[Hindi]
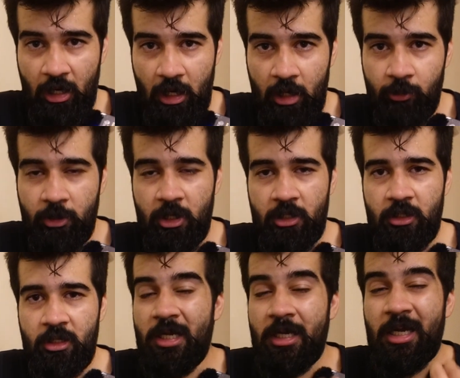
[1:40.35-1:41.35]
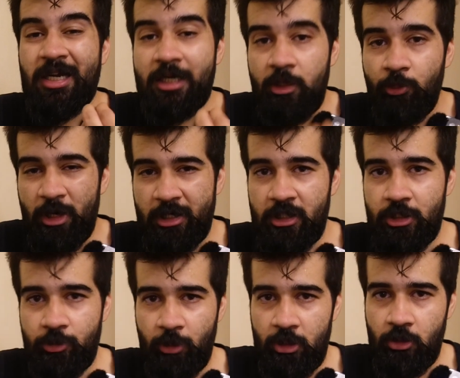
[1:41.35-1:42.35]
आप के अंदर एक
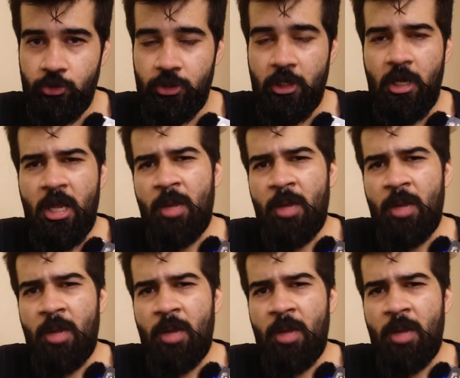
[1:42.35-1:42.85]
इंडिपेंडेंस पैदा हो जाए